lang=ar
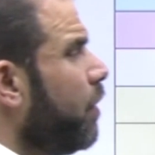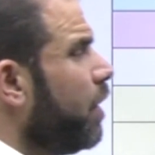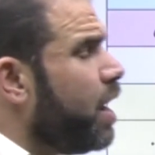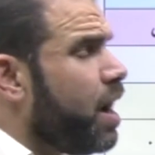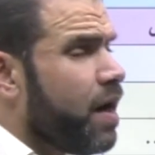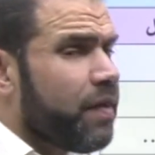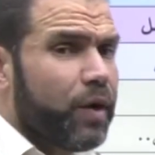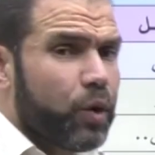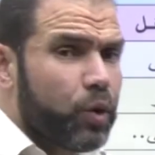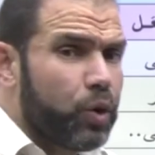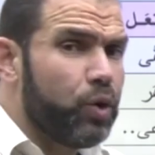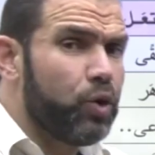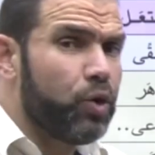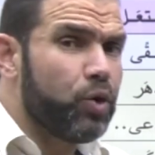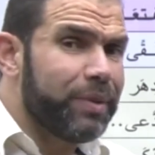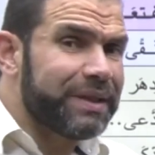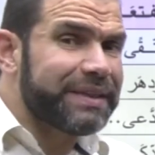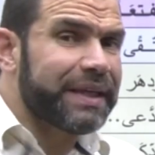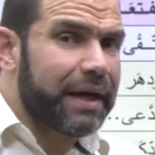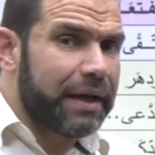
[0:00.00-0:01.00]
هذا
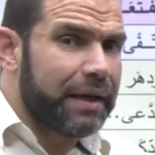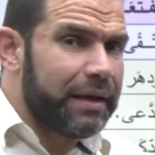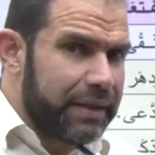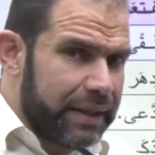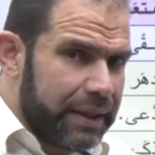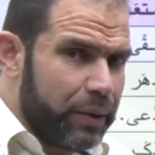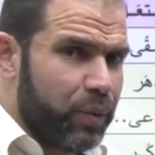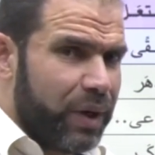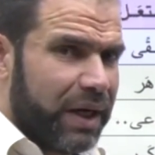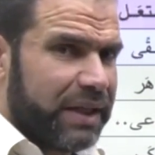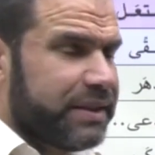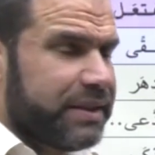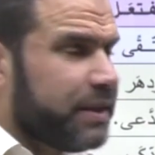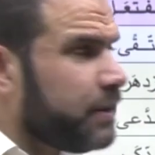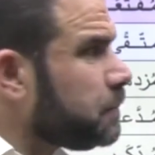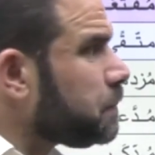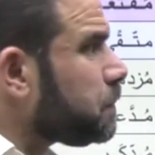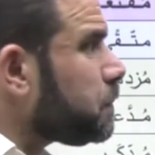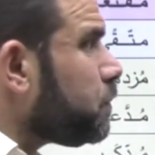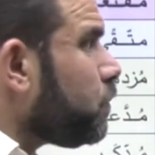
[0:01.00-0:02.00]
كله مدخل
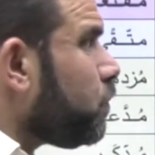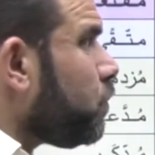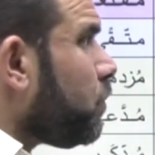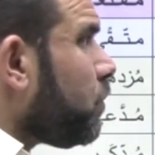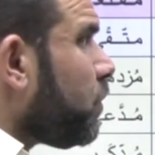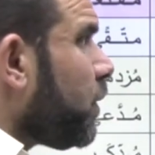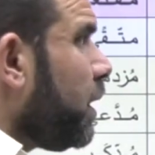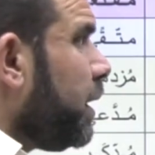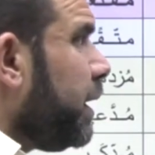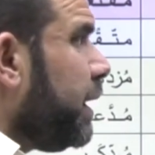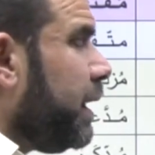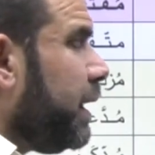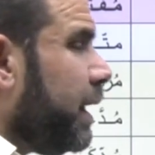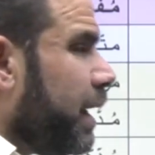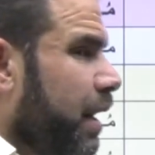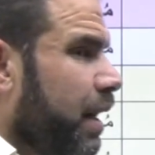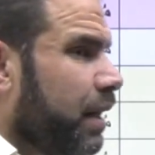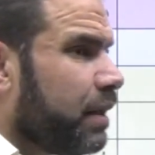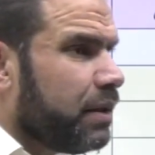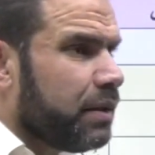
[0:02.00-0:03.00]
للوحدة
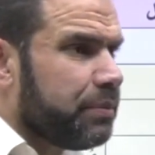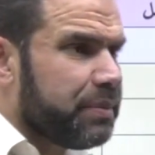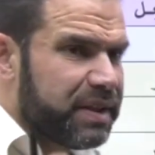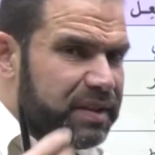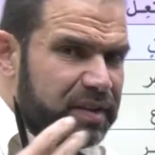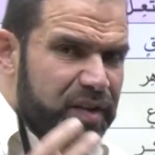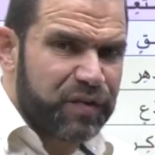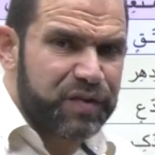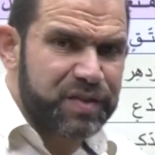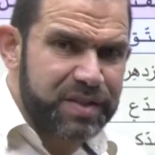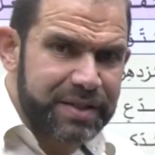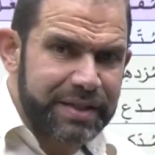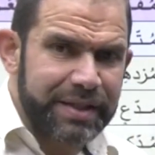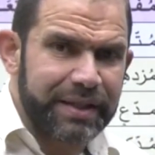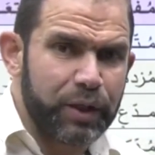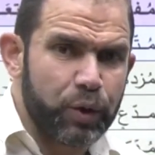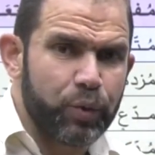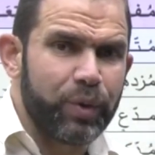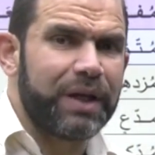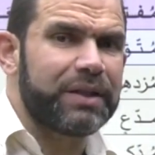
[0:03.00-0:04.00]
الآن
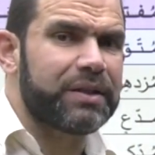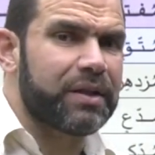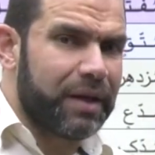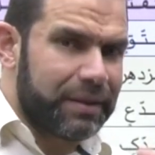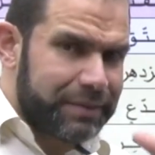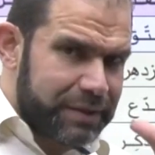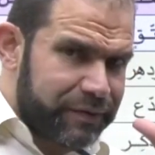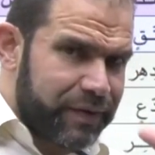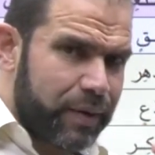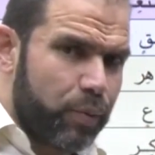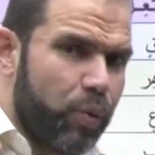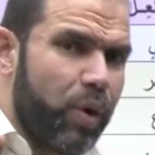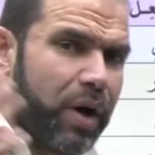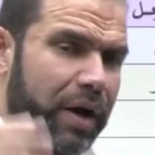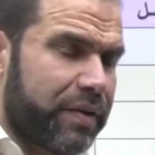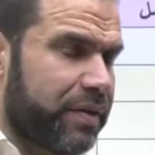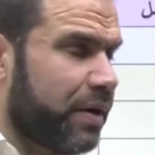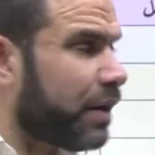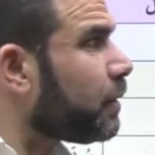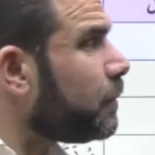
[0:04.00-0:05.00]
بالتفصيل الوحدة راح تفهموا
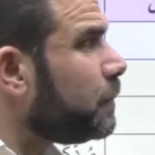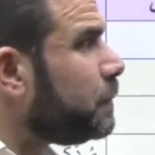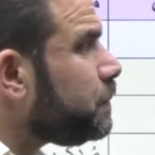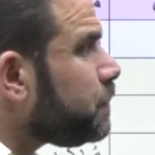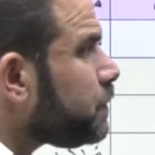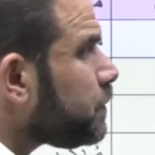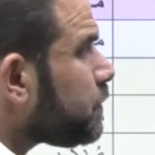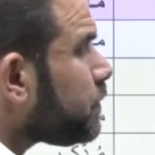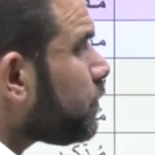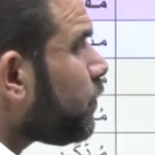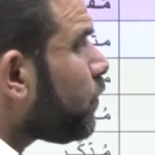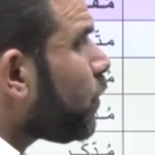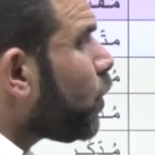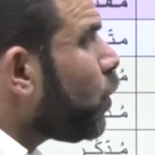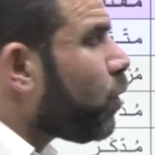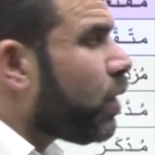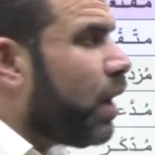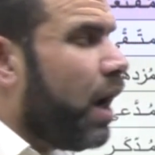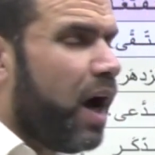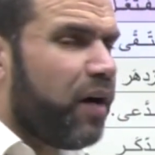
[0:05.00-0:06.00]
أكثر
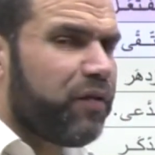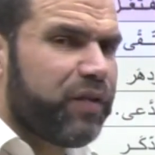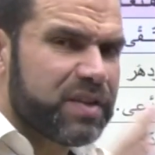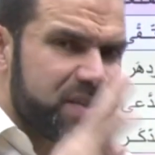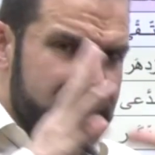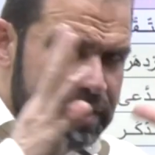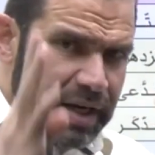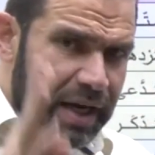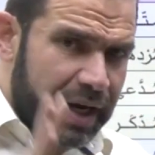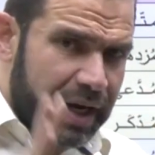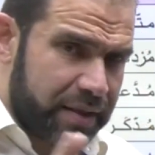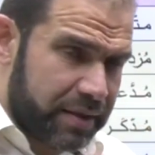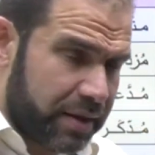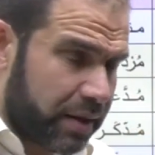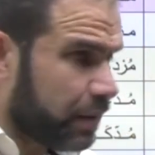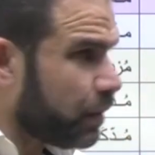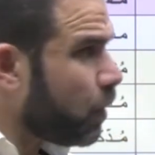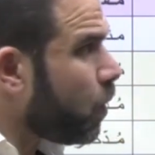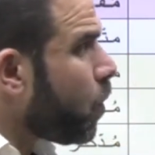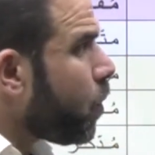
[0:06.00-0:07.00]
وراح أفصل
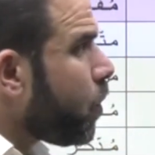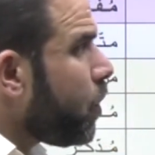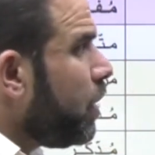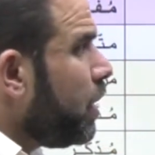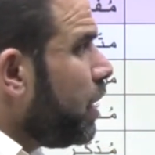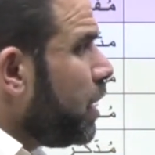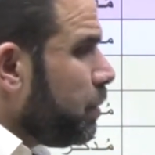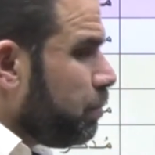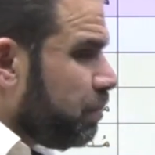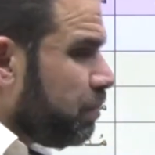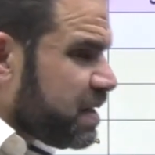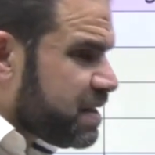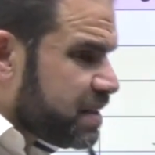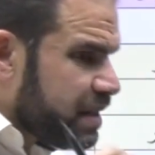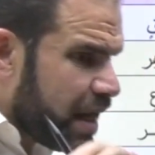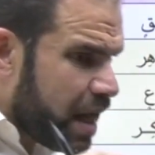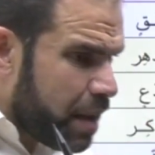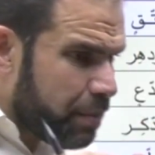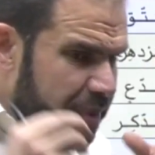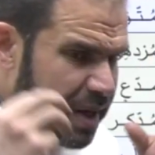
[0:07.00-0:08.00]
أكثر
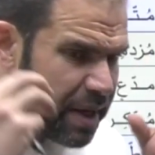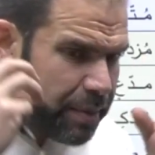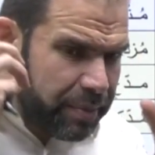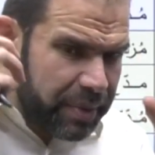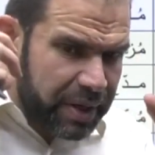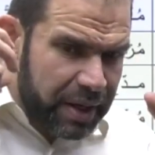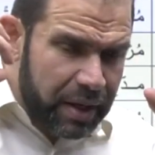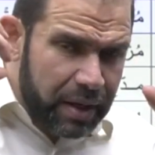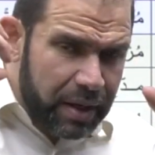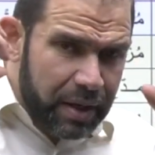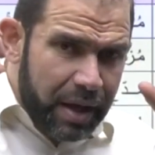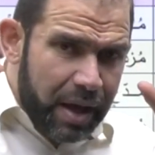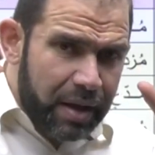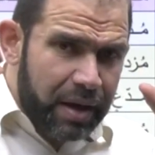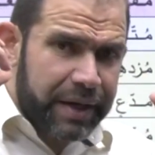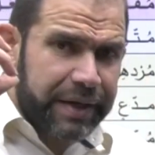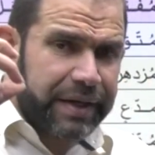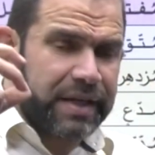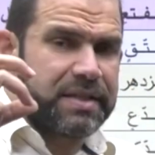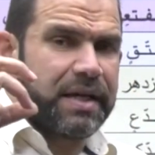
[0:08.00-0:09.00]
بس الآن بهمني
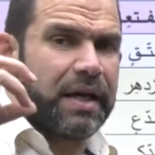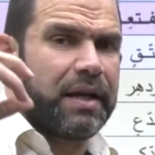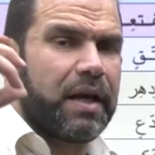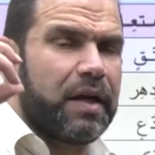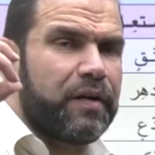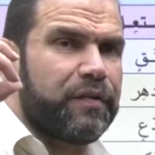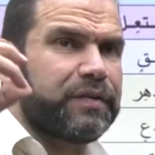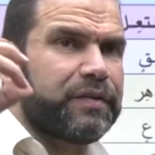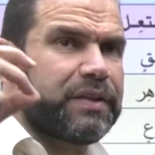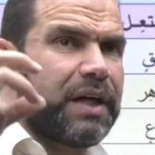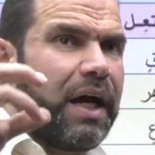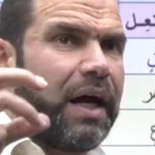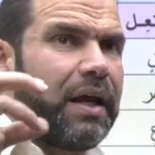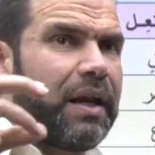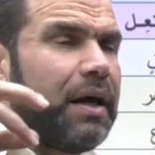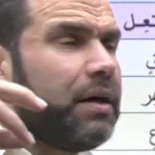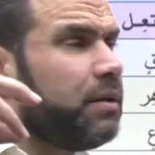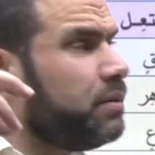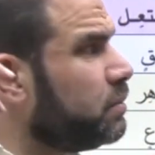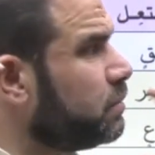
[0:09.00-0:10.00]
أركز على
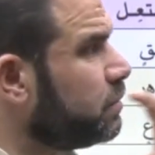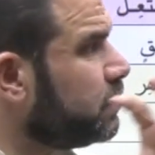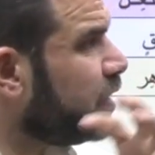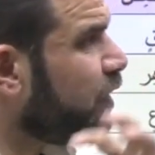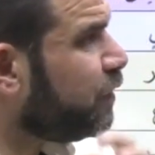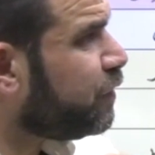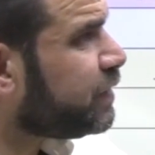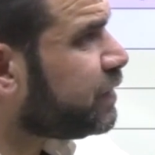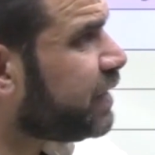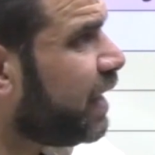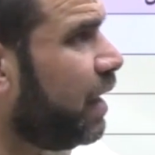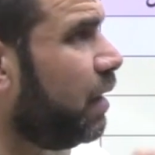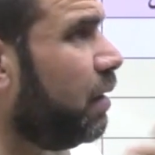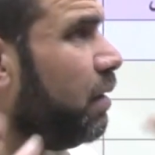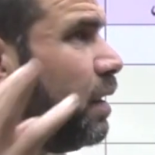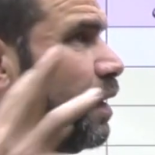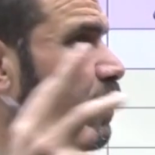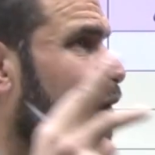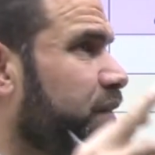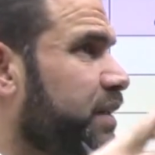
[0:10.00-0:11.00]
افتعل
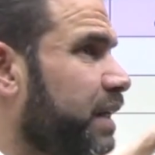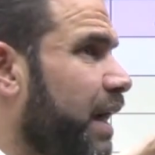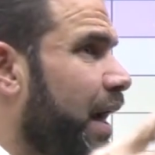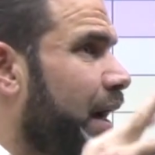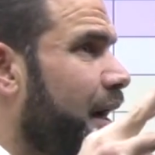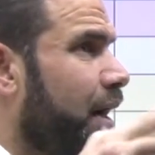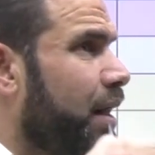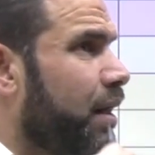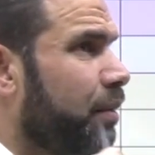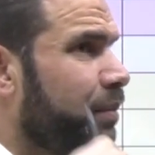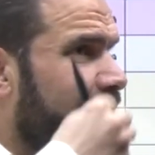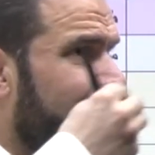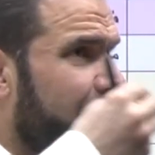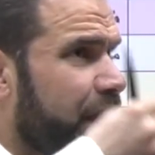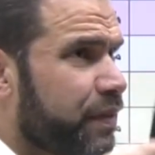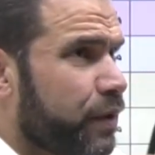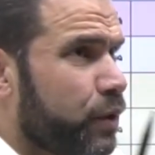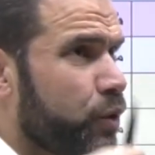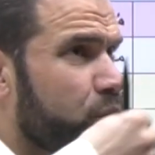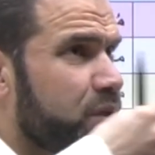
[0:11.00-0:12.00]
يفتعل افتعال
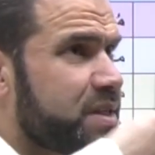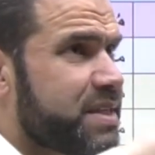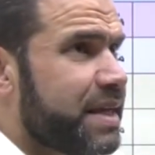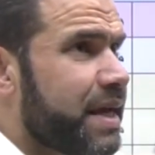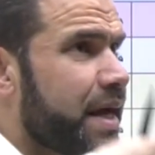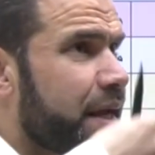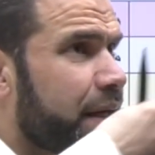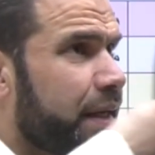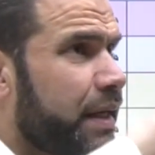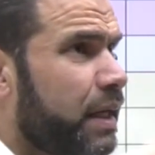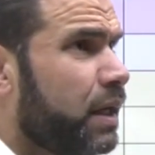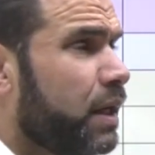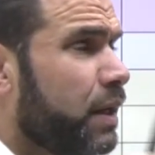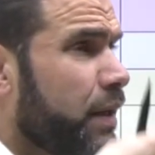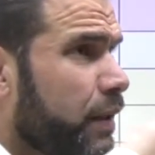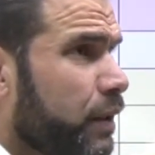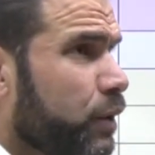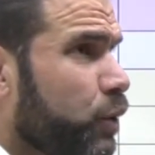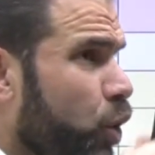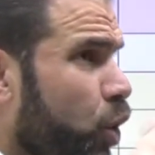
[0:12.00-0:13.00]
بحيث أنه لساني
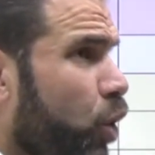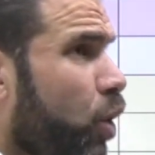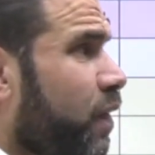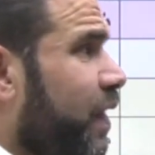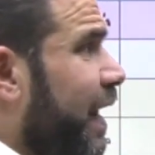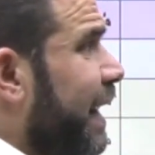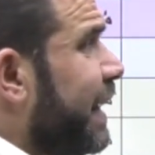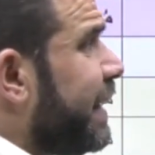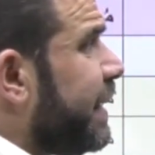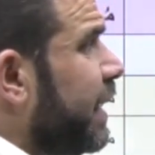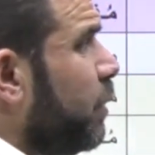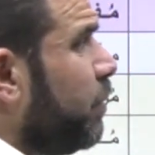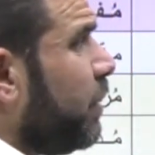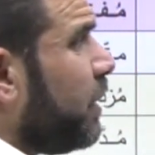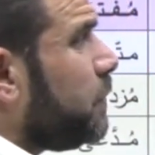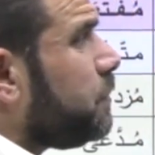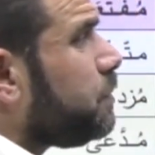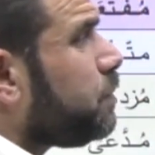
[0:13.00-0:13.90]
يأخذ على الكلمة